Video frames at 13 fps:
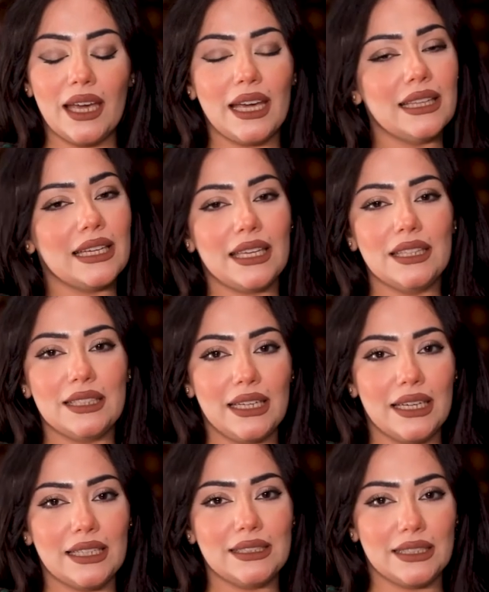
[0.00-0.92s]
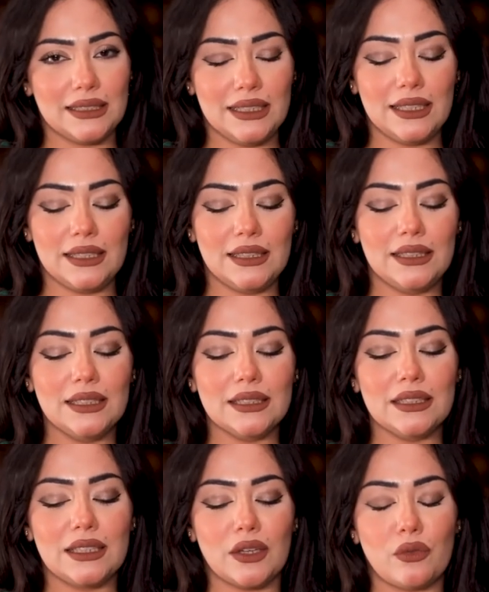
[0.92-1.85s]
انا كانت حياتي عاديه
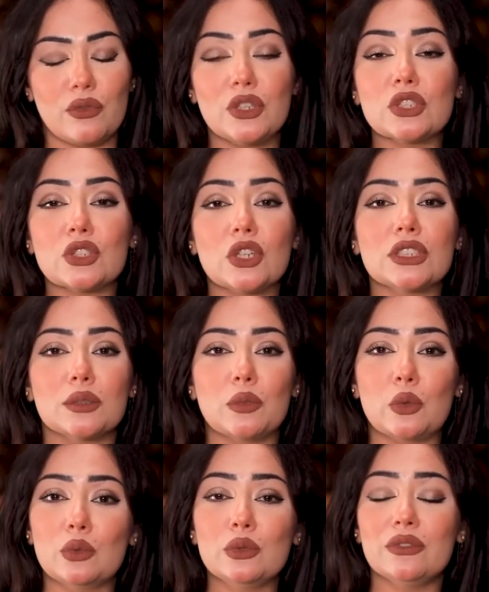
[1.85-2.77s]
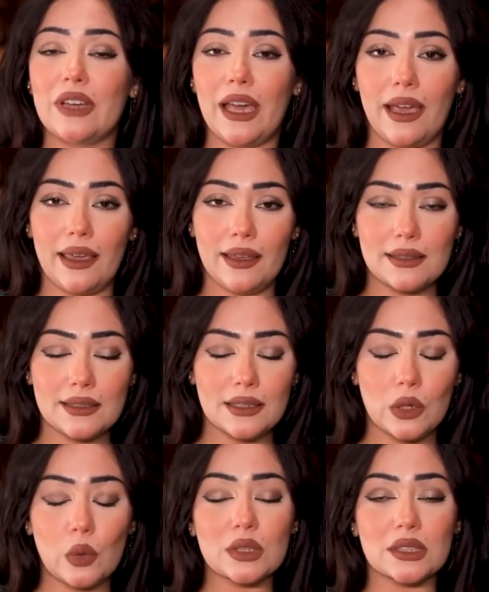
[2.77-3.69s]
جدا كان في شخص موجود في
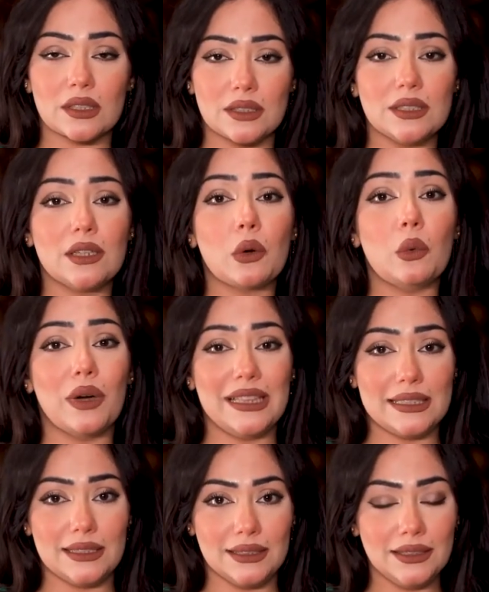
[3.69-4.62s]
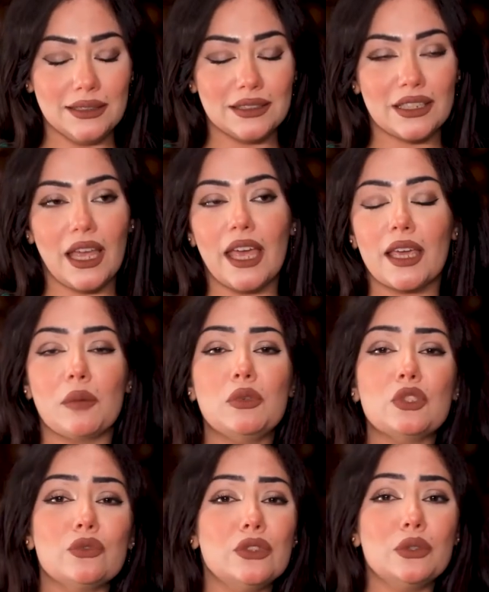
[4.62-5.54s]
حياتي هو صديق والدي كان
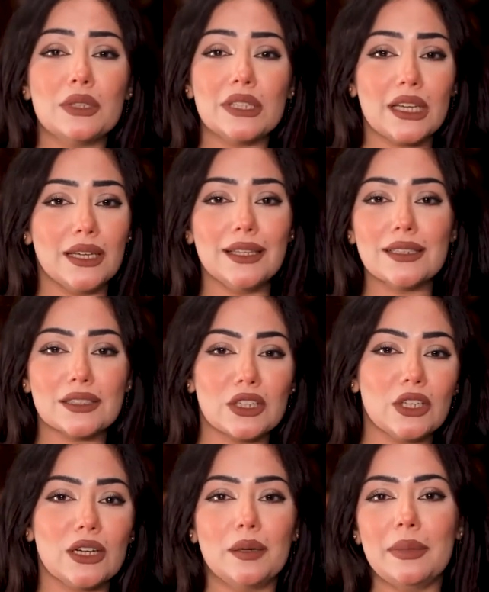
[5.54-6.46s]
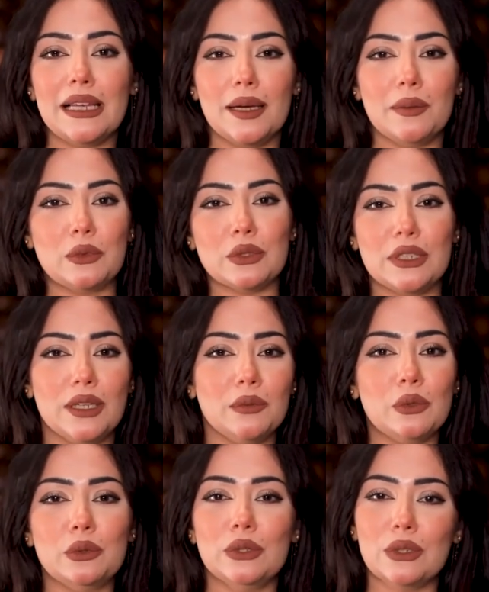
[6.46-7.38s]
بيشوفني وانا عيله صغيره بلعب
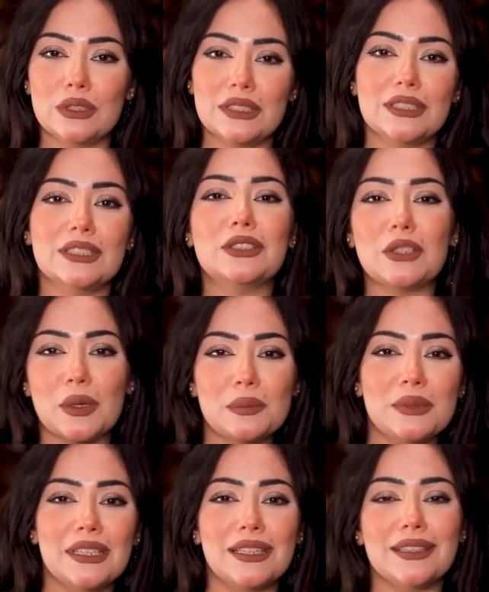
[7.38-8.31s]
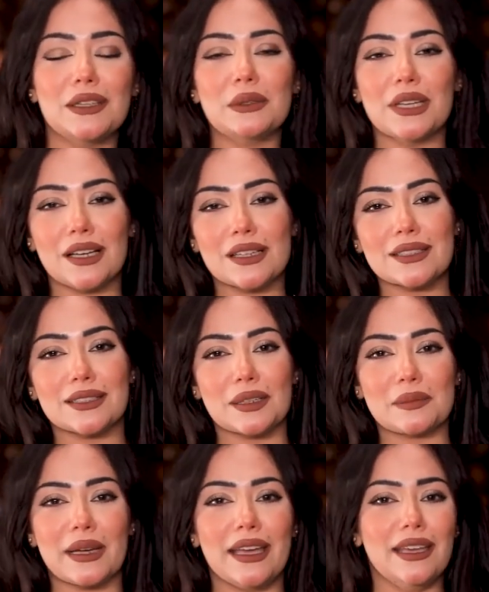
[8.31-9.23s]
قدامه ويقعد يضربني كده
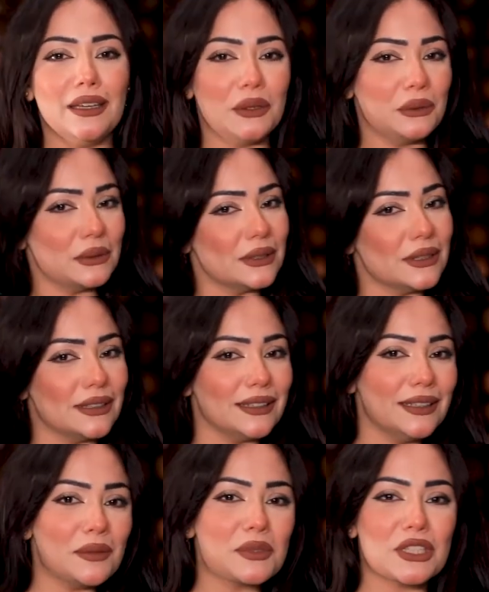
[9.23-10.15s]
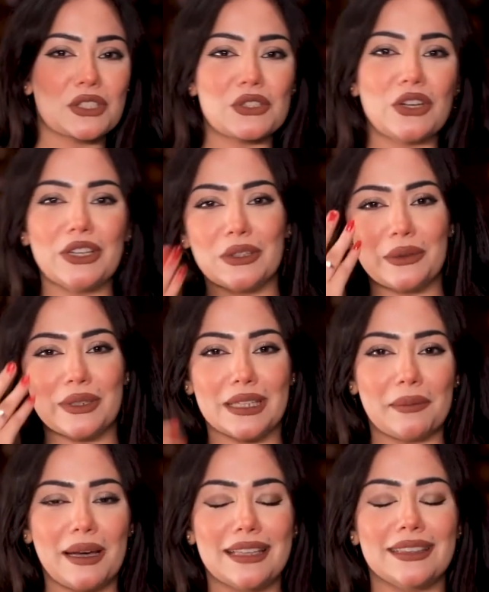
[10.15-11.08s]
ويهزر معايا ويمسك شعري
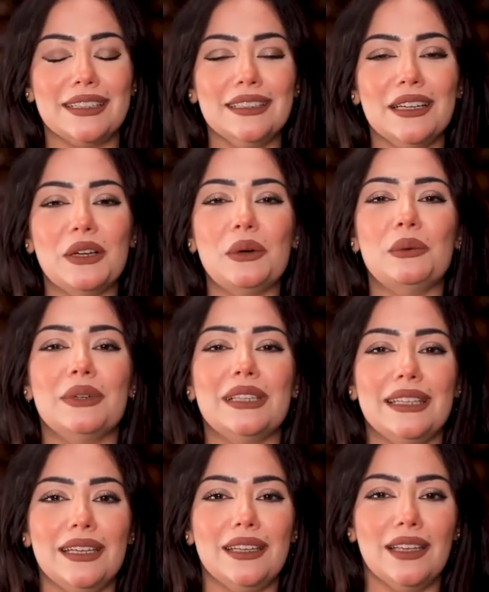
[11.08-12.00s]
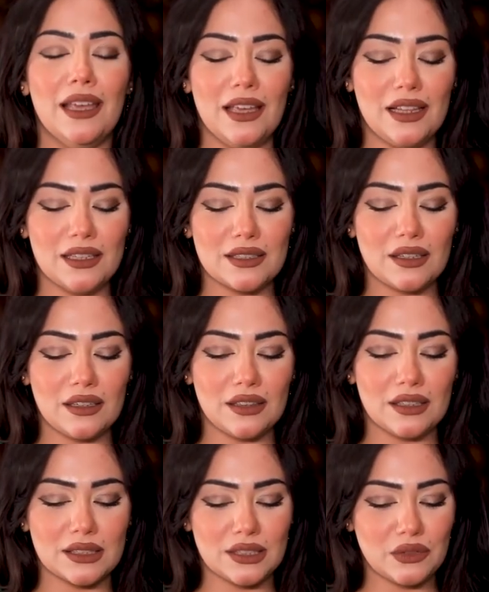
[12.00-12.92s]
وانا معديه والايه الهزار
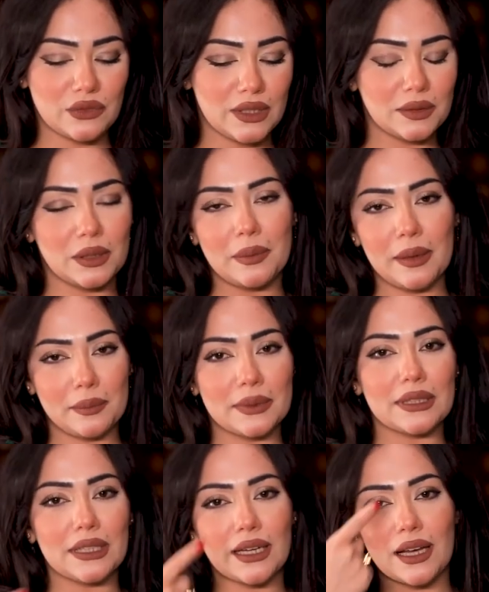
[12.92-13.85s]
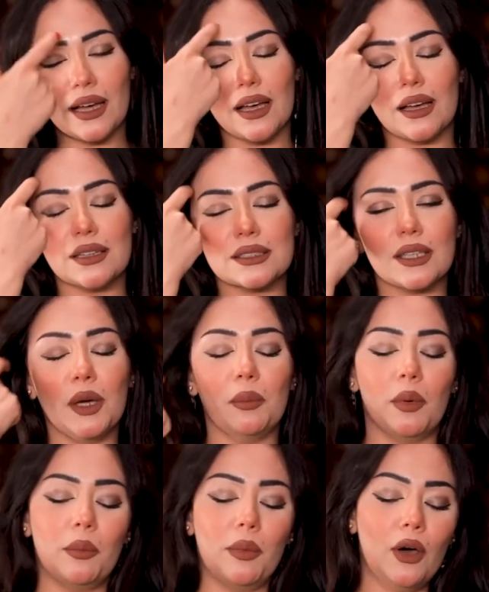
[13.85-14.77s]
اللطيف ده طبعا بتاع
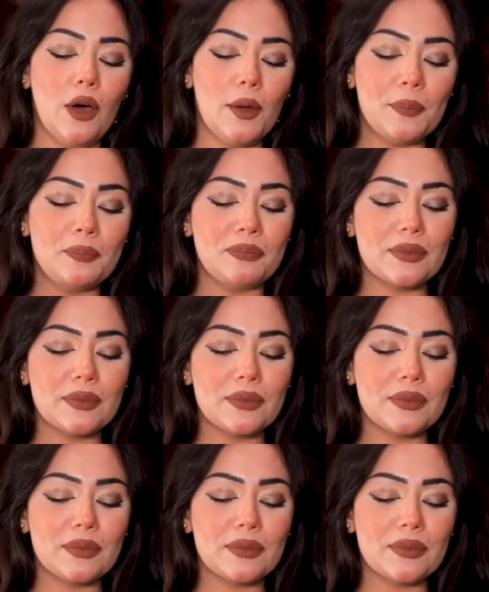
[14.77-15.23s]
صاحب باباها